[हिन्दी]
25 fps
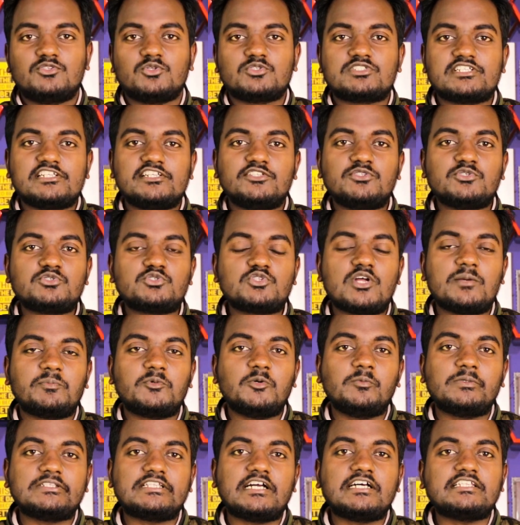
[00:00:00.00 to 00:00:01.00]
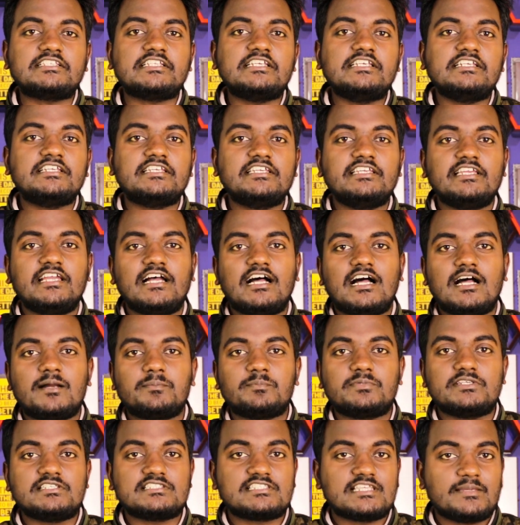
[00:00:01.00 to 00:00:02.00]
तो चलिए दोस्तों आपको बताते हैं कि
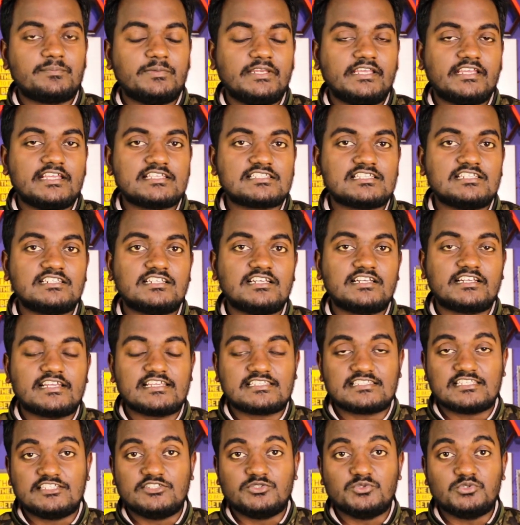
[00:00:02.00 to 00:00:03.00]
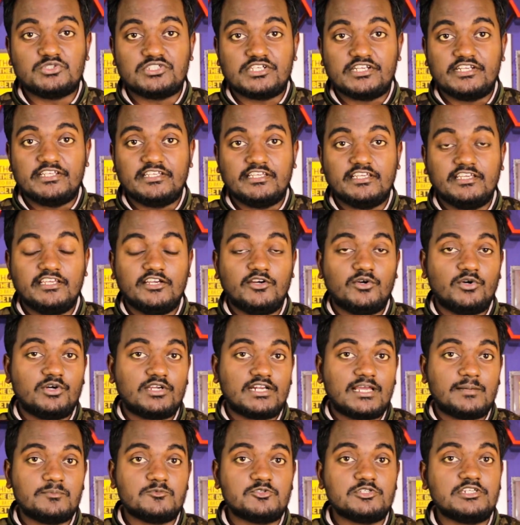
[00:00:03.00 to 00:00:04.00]
आप इस एप्लीकेशन का कैसे यूज करेंगे
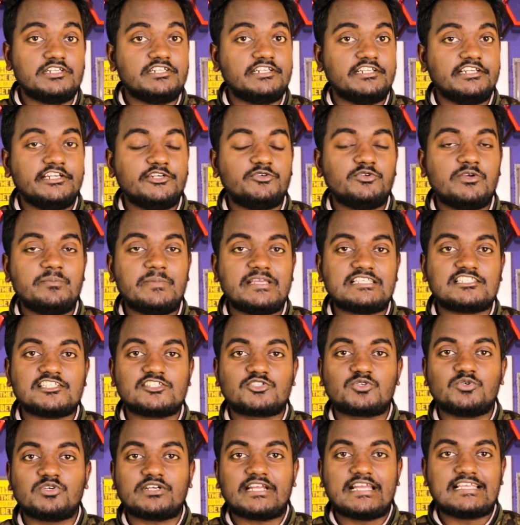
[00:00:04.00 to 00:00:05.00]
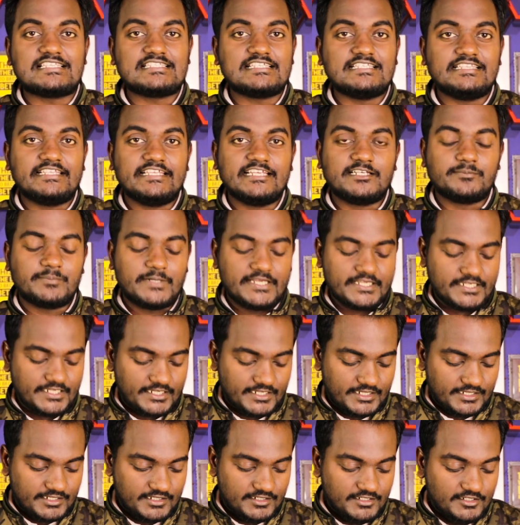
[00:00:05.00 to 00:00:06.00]
और आप जो है डिलीट हुए मैसेज को कैसे देख
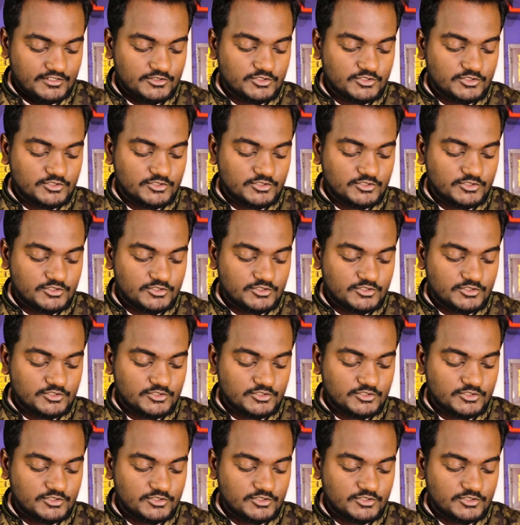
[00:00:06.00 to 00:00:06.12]
पाएंगे